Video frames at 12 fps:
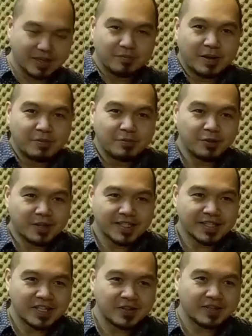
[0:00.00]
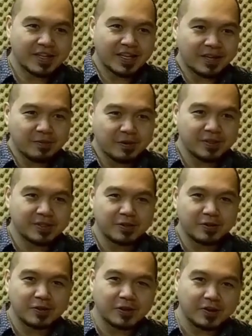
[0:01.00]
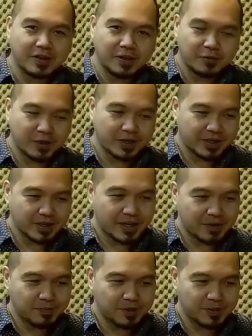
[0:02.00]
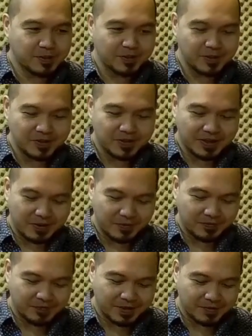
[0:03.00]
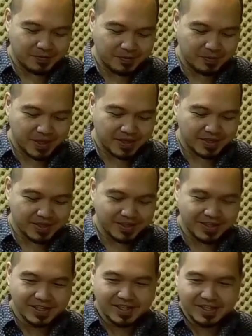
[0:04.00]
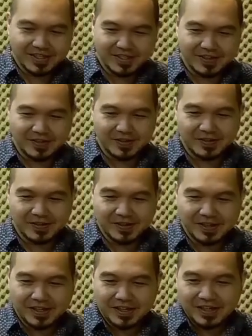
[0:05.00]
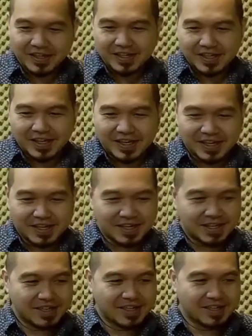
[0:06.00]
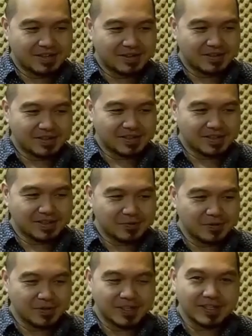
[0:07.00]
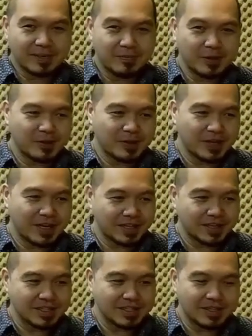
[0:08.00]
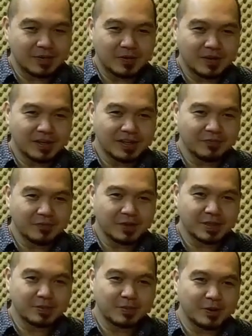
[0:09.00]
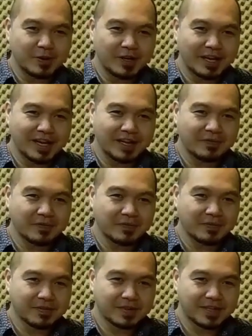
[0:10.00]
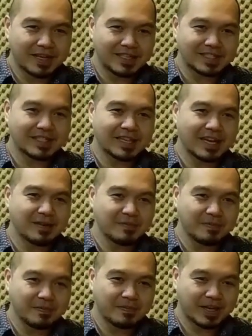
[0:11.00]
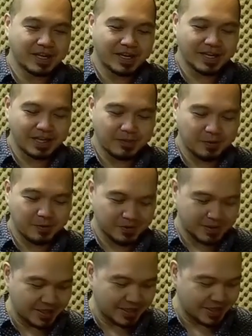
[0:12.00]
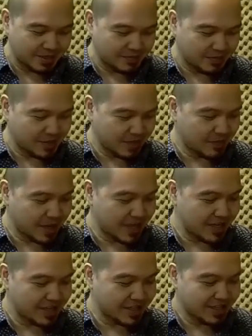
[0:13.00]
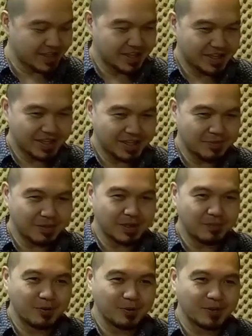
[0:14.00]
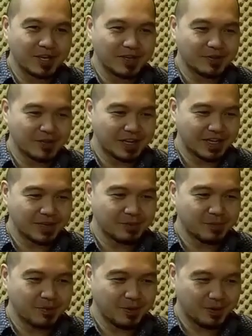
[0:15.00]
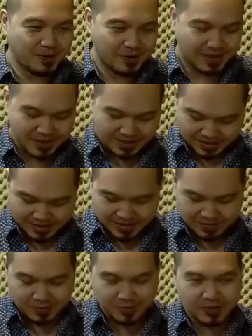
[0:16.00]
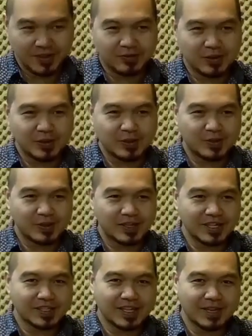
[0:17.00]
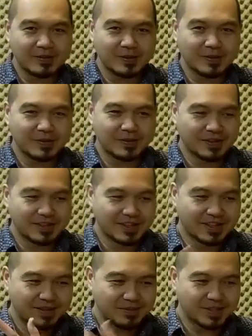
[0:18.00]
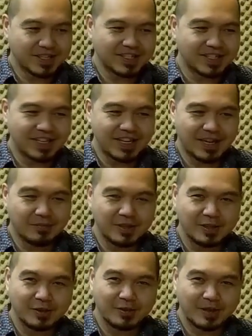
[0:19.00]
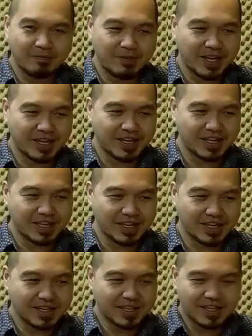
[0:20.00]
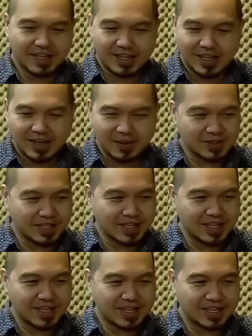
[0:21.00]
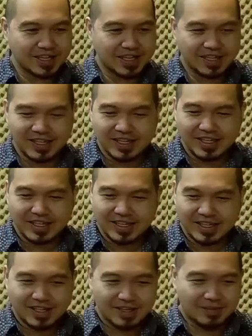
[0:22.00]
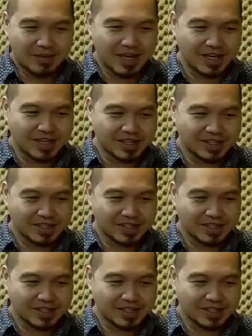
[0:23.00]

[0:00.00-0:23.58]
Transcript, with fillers: May buntag sa inyo tanan mo ni si Dr. Edward Kagapi Jr. na off na kong mic. So, uh, kung kisa man to nakita sa ko ang Facebook live last time, pareha gaya pa akong sinina, pabalik-balik. Hindi man ta model ko, nakalimot po ko na model niya akong gisuot last time. So, pasensya na, abin ninyo, replay ni kay akong sinina ibalik.